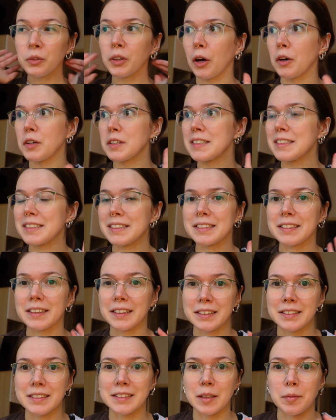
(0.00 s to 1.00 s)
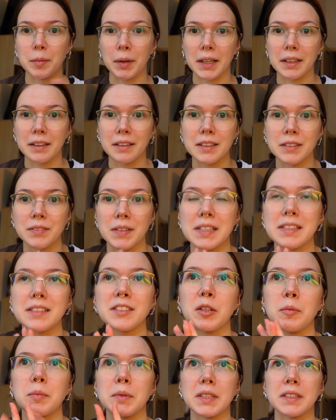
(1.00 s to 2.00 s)
und draußen ist es richtig am Regnen. Ich weiß
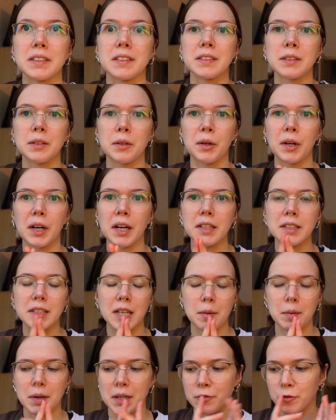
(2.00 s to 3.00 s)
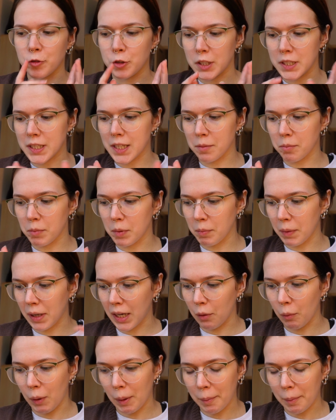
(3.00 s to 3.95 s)
nicht, ob ihr das hört, aber ich würde das halt mit meiner